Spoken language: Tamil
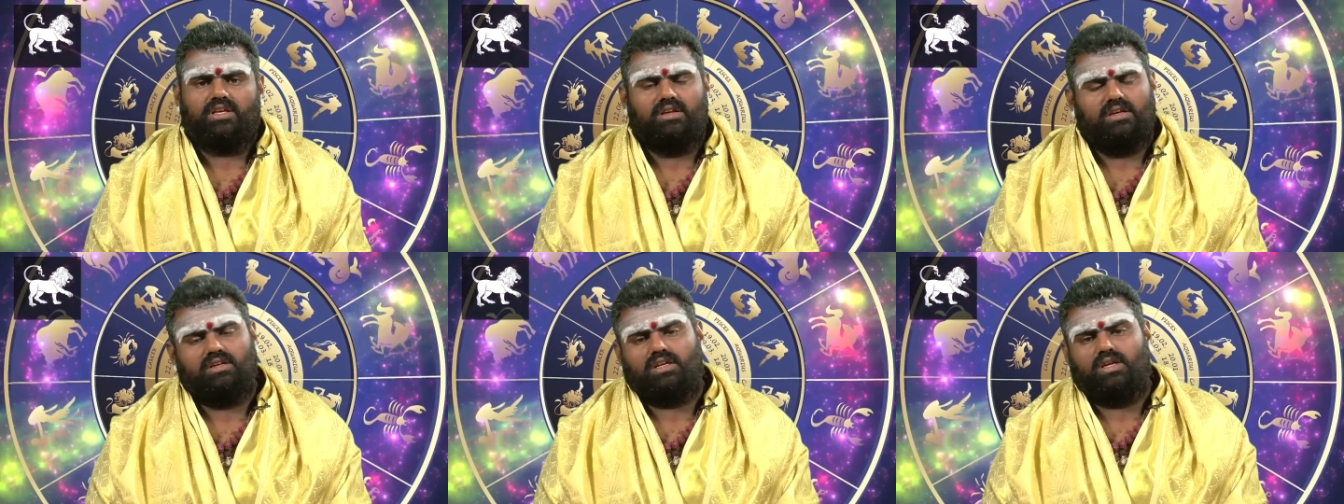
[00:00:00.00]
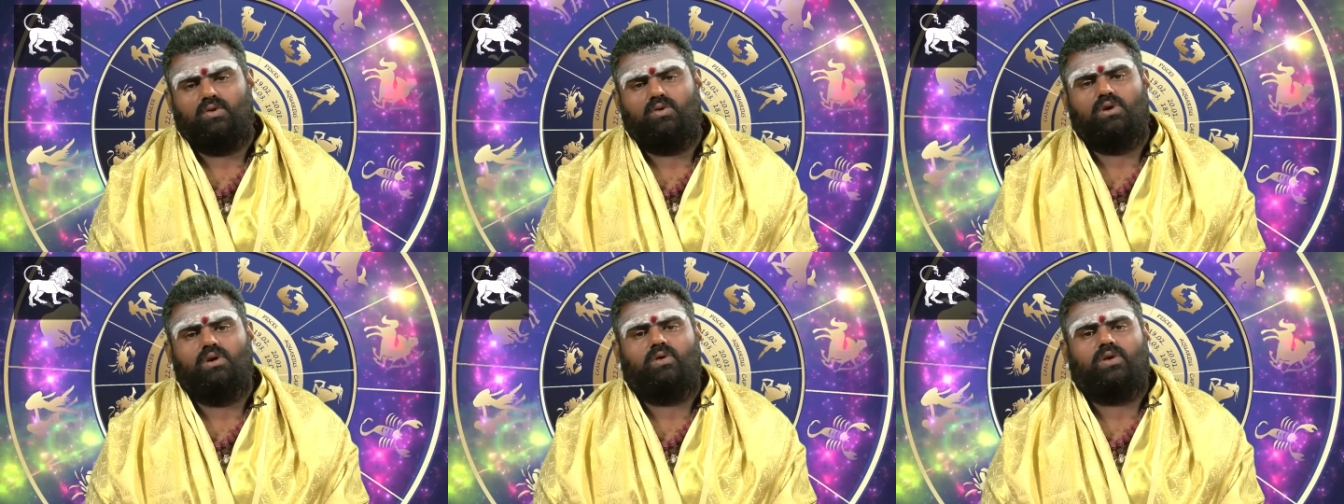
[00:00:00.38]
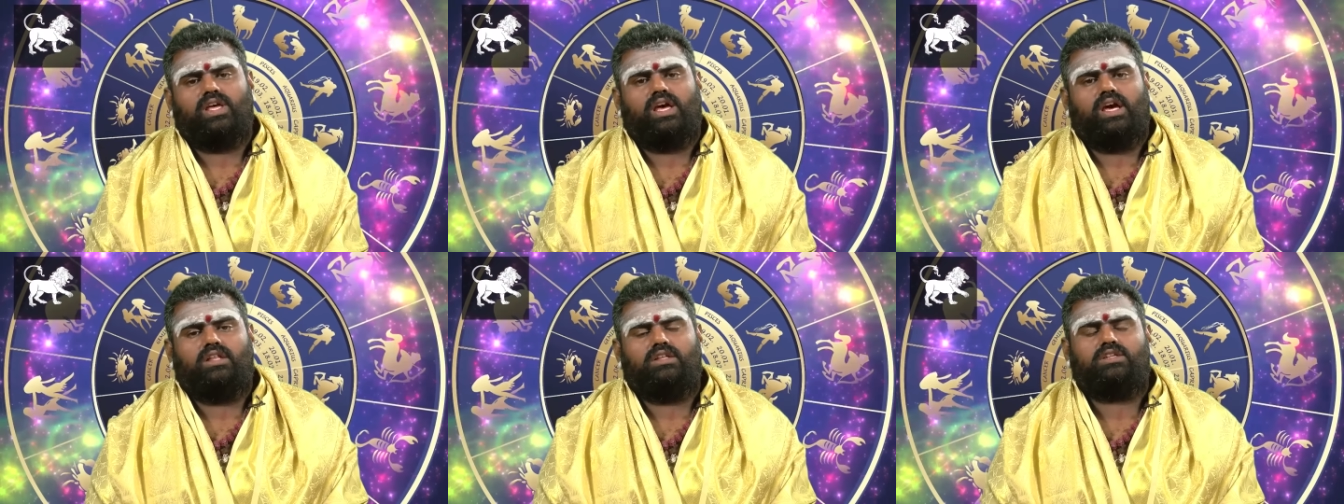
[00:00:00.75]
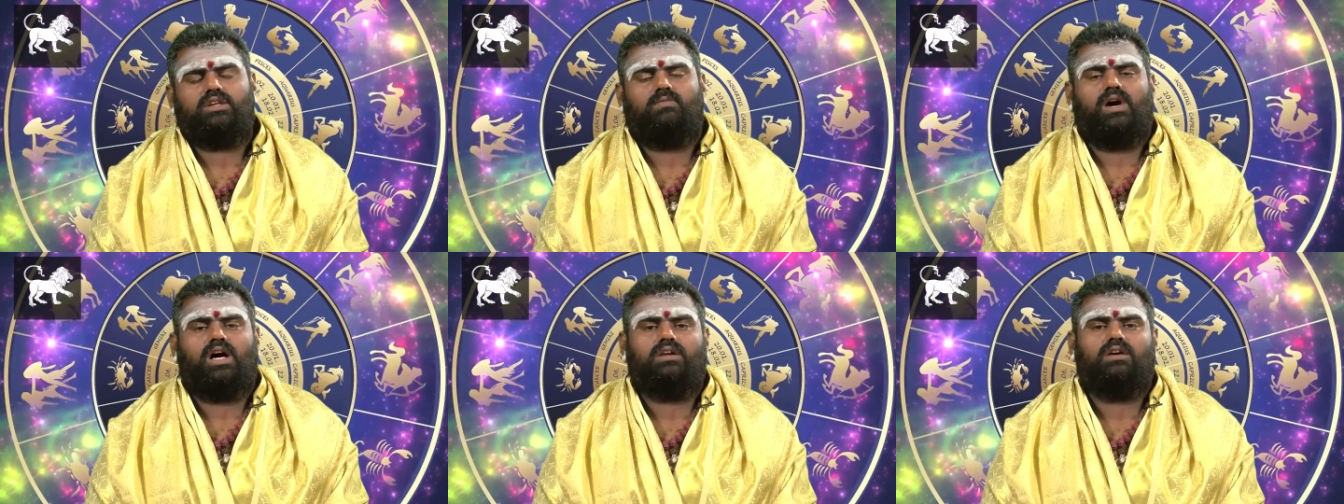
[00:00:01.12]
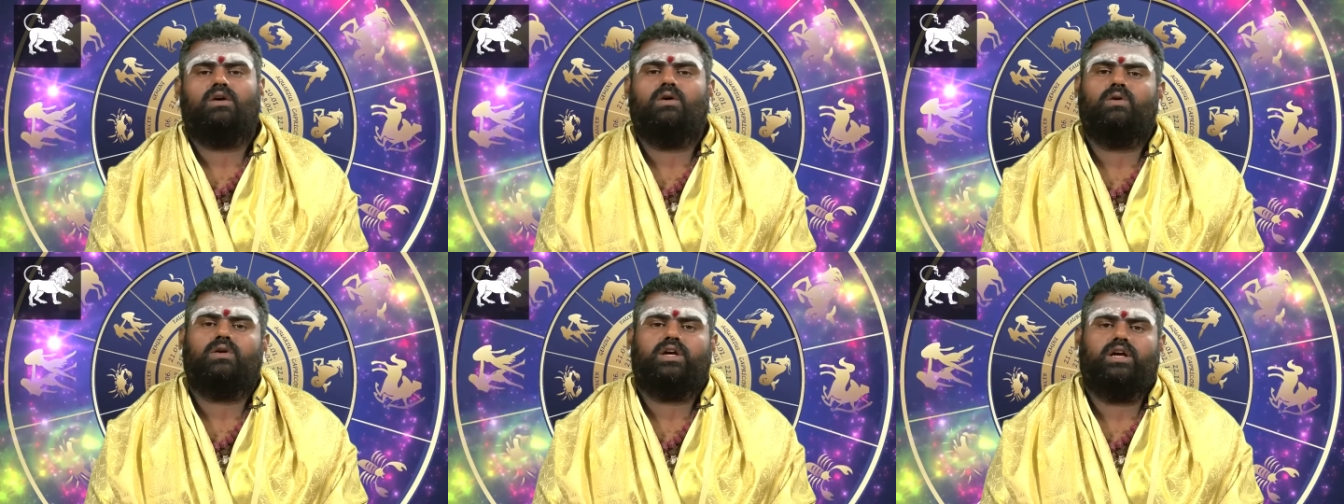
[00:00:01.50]
இன்று உங்களுடைய அதிர்ஷ்டமான
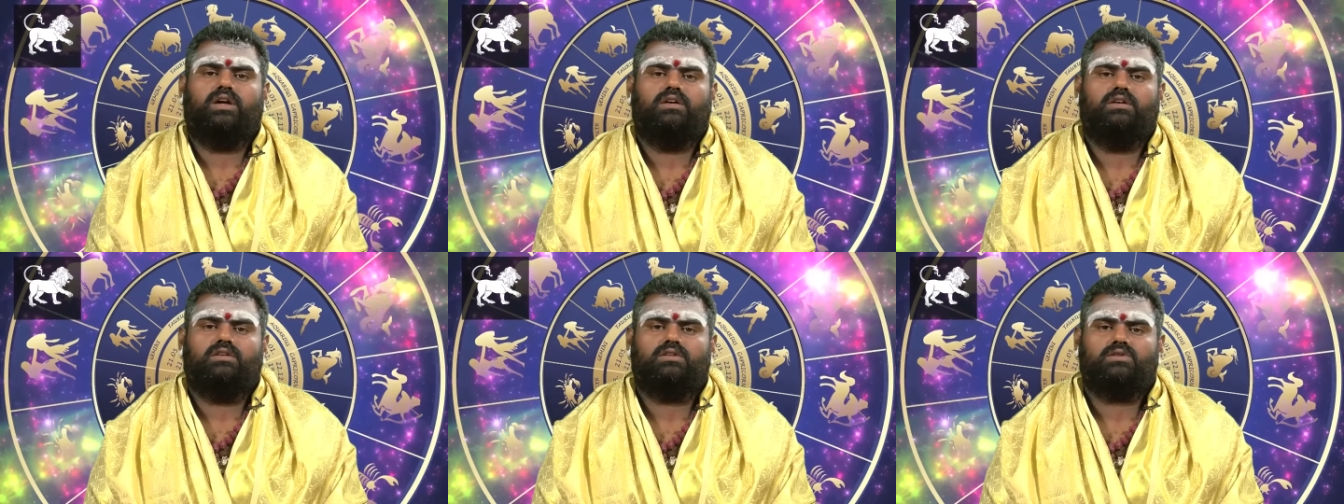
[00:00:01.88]
ஹோரைகள்